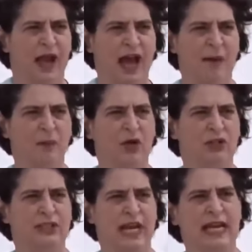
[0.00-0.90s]
आपको
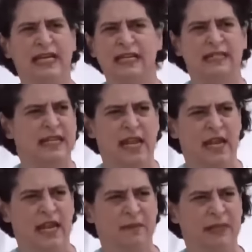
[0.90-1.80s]
जेल की सजा
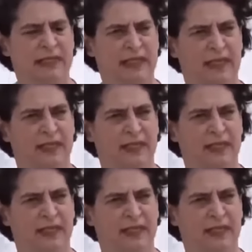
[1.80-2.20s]
नहीं मिलती